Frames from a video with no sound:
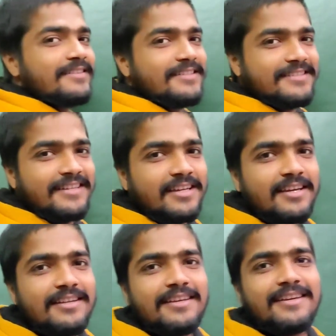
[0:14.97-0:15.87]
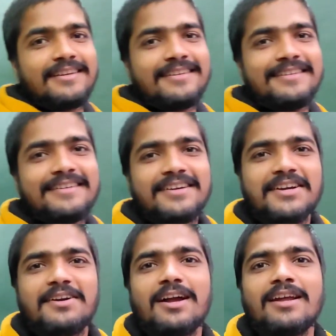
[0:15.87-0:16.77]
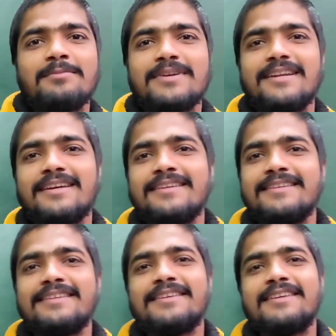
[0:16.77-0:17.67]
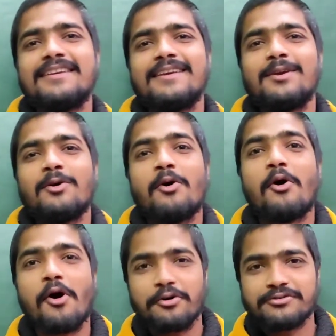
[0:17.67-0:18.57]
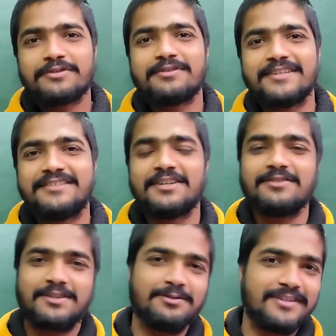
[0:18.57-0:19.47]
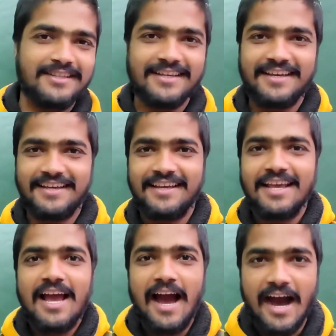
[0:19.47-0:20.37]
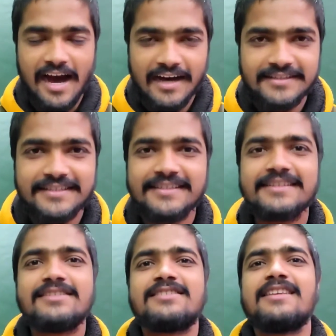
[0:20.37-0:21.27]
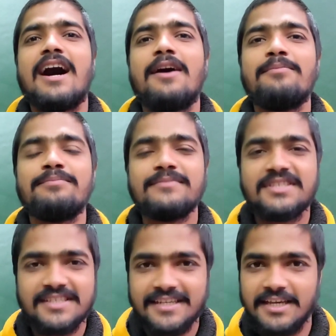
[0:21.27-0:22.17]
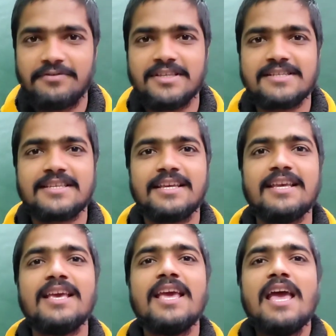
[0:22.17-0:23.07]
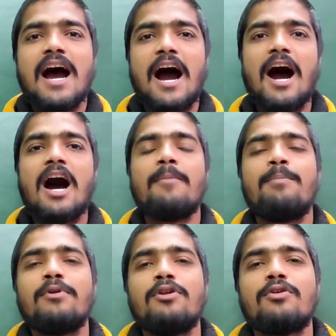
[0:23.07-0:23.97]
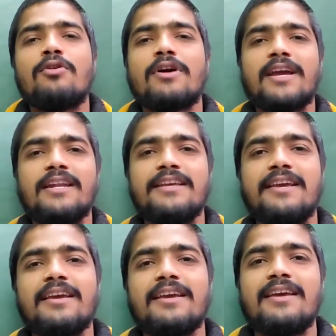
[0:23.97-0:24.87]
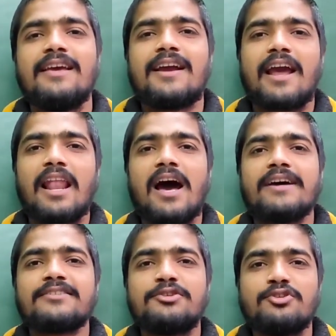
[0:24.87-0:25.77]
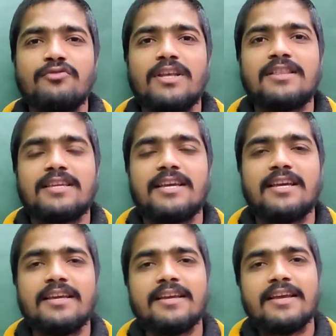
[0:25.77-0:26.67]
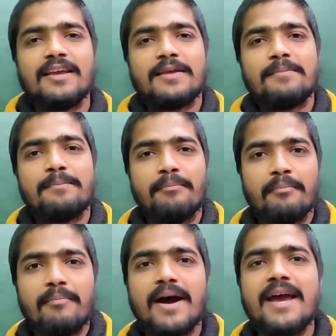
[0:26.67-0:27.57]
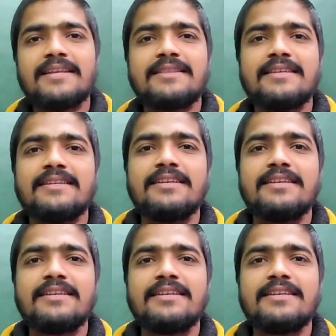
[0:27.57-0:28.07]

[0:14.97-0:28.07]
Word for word: रचने के लिए कलम की नहीं हौसलों की ज़रूरत होती है आज शाम छः बजे से आप लोगों के लिए क्लास ट्वेल्थ के मैथ